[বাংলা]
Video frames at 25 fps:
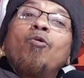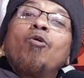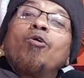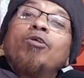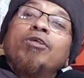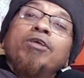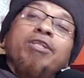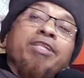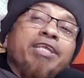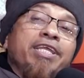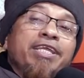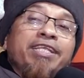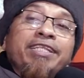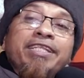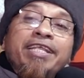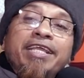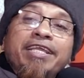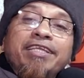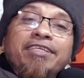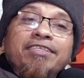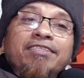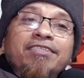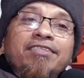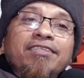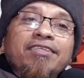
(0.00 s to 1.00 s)
মরে নেই
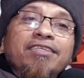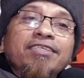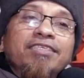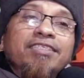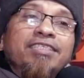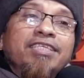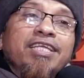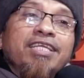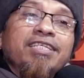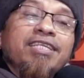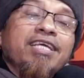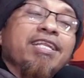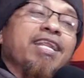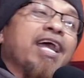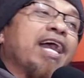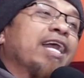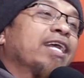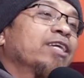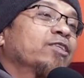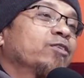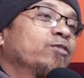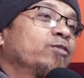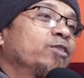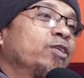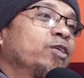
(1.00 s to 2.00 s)
নেই সেটার
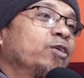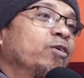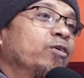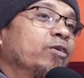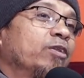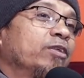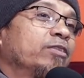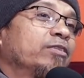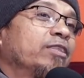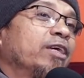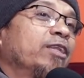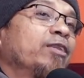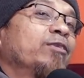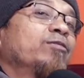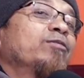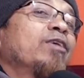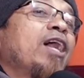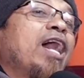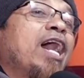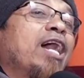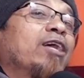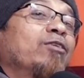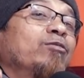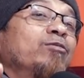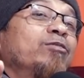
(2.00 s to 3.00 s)
আগে যদি করেন তাহলে তো
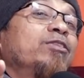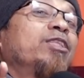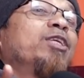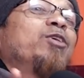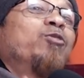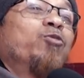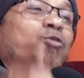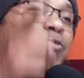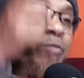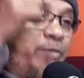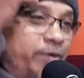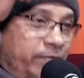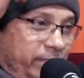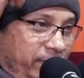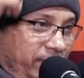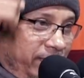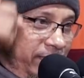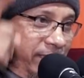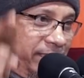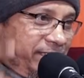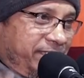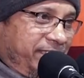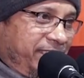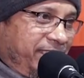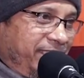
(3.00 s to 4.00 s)
আরো দ্বিগুণ বেদাত
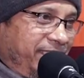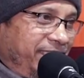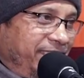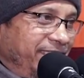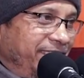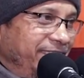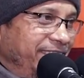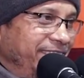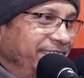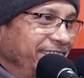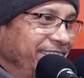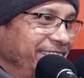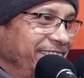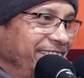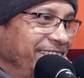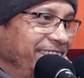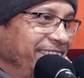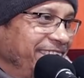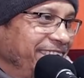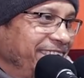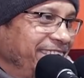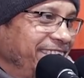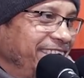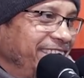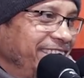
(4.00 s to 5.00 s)
এটা
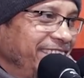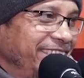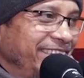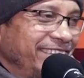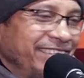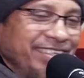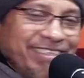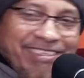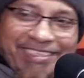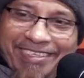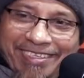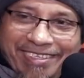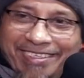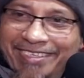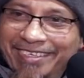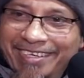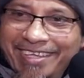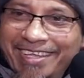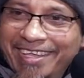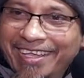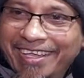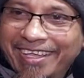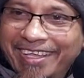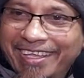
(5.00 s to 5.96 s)
ঠিক না